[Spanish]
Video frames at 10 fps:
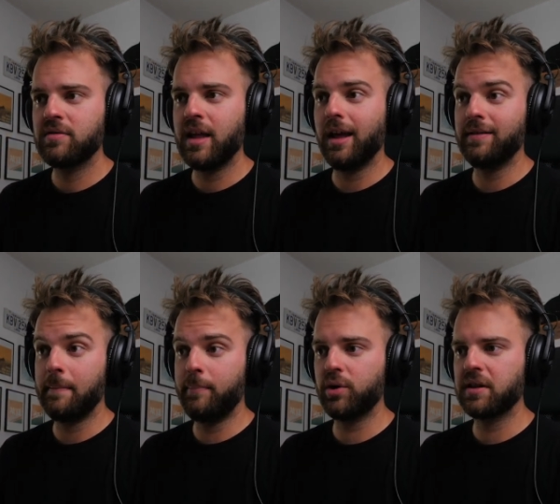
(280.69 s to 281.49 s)
de
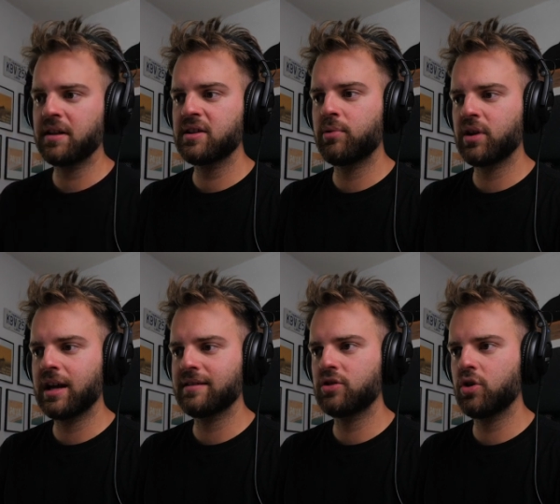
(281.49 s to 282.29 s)
deporte, entiendo, porque casi